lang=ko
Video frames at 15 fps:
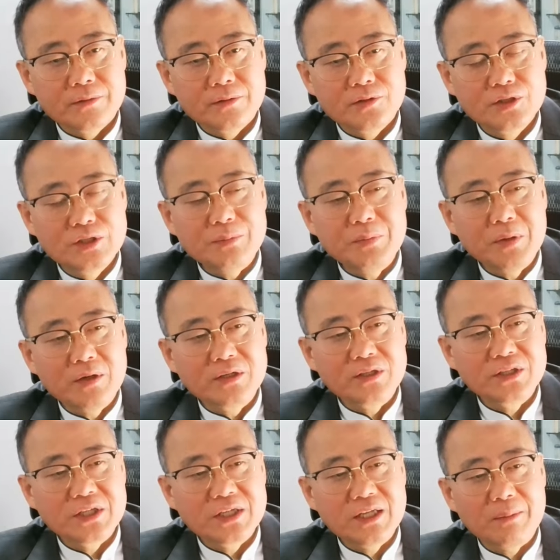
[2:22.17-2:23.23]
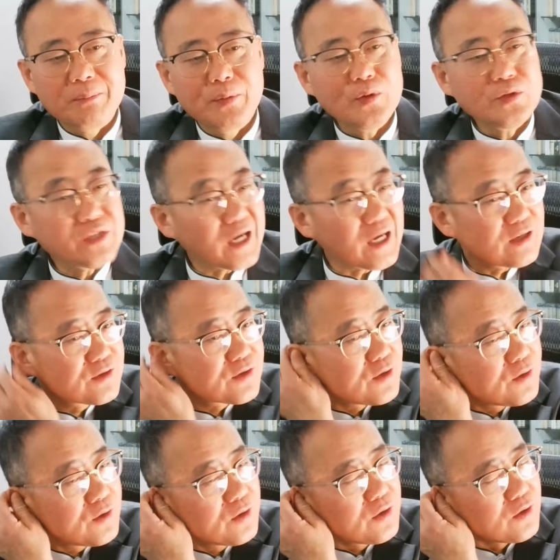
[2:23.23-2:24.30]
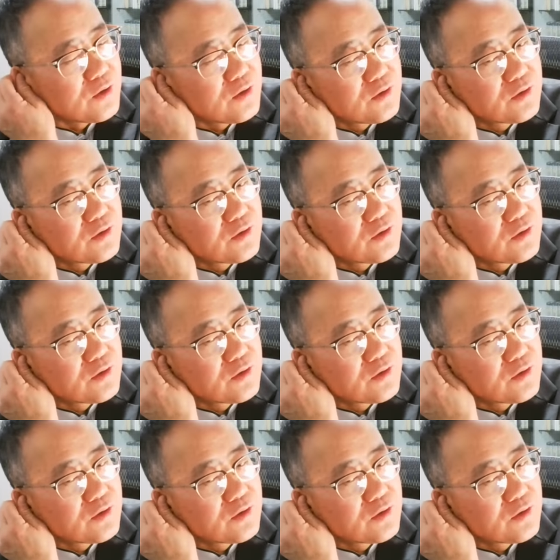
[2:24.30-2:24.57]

시편은 특히나 표제가 있어요.